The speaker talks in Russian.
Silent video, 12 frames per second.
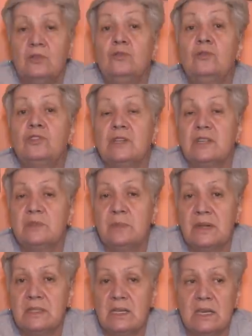тоже
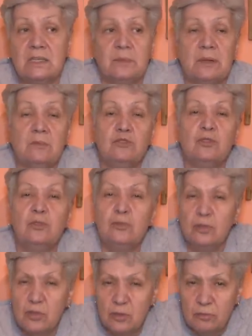разбросайте, потому что
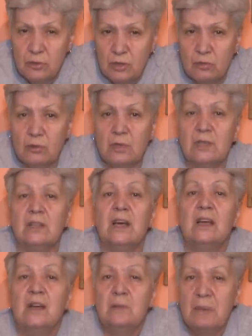ночью будет холодно,
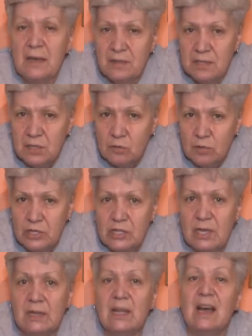появится
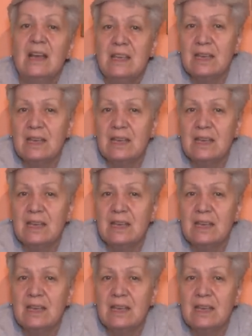корочка льда.